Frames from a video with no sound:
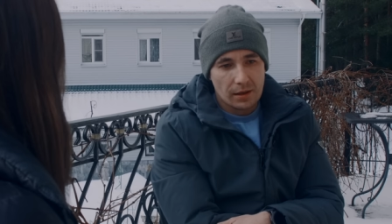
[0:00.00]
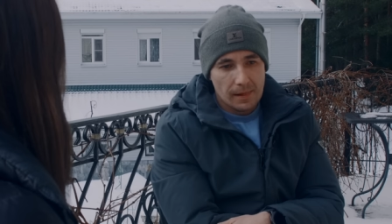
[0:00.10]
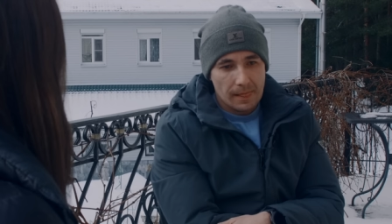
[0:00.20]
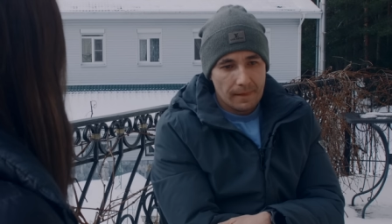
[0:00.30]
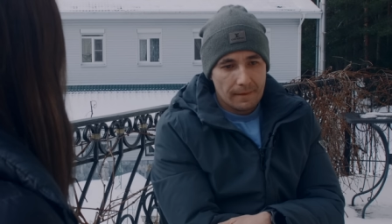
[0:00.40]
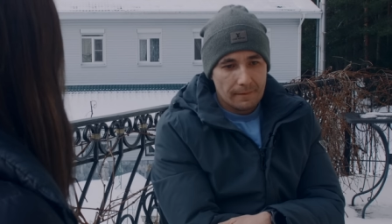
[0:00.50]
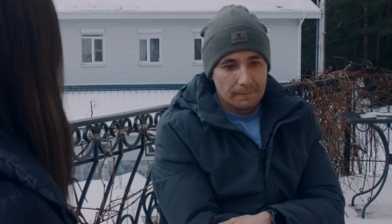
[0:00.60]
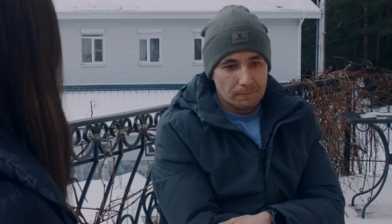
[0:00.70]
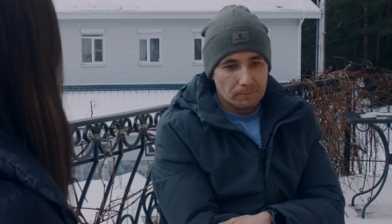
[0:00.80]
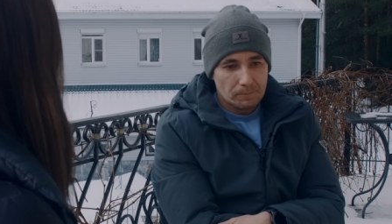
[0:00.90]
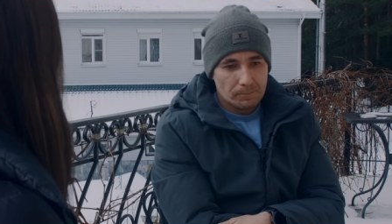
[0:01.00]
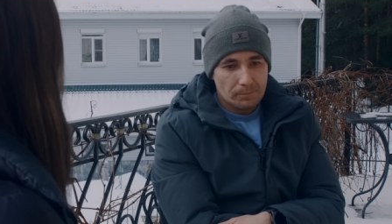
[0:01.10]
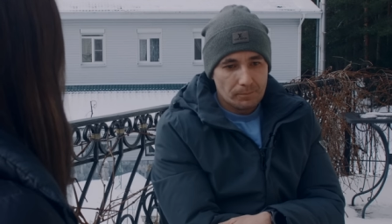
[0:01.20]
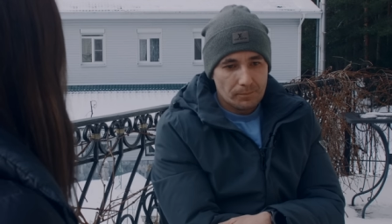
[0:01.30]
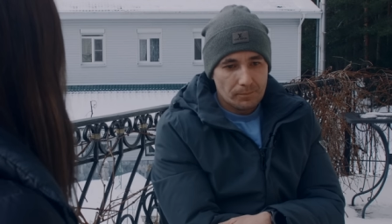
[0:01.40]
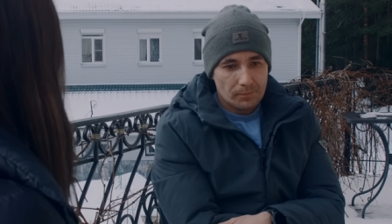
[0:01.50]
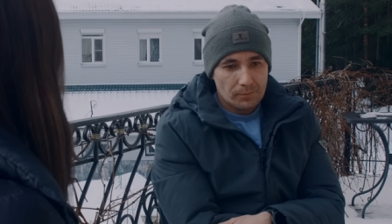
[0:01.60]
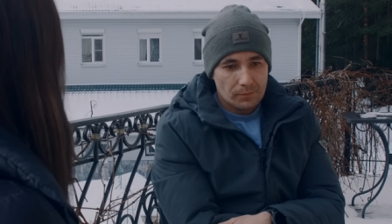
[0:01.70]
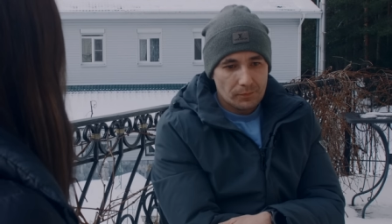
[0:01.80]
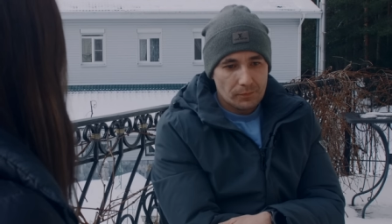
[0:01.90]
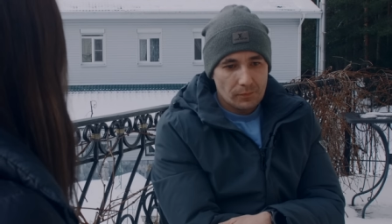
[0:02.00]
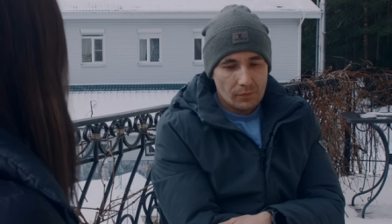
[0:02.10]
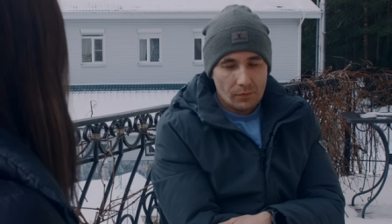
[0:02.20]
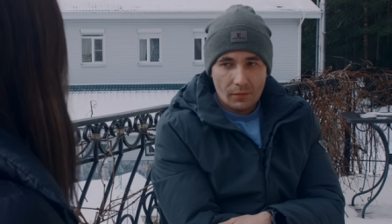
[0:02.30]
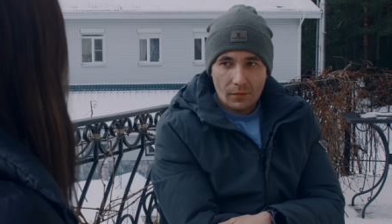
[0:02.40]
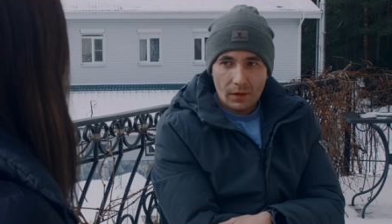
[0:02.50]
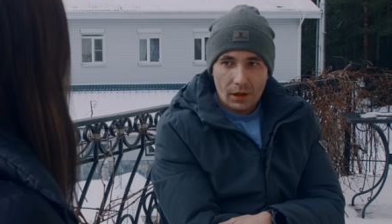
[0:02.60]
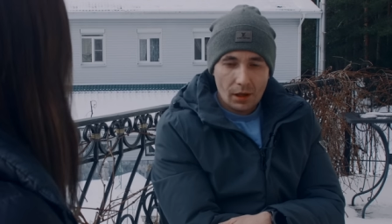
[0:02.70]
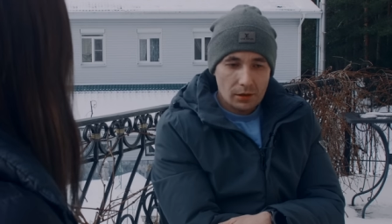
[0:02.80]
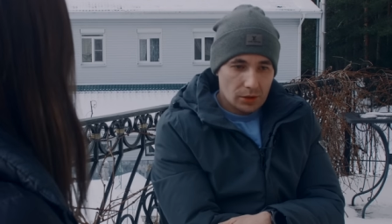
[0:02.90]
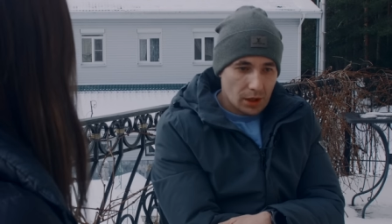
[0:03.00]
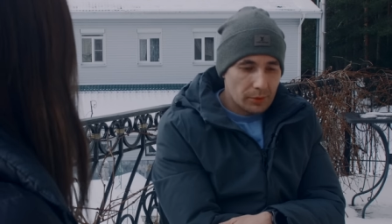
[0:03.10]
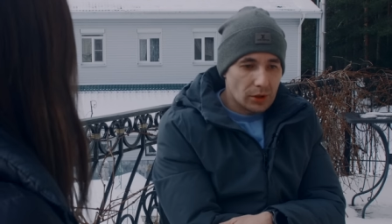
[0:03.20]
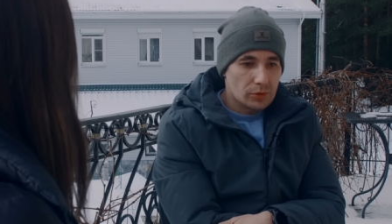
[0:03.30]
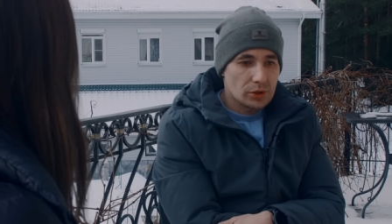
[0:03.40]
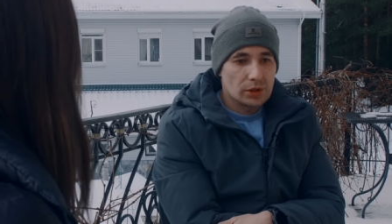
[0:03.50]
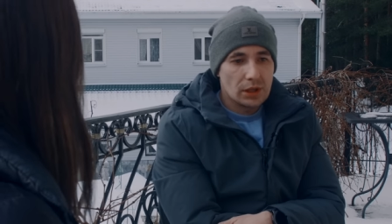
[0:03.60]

А как так получилось, что ты э, в местах лишения свободы Да, потому что семью?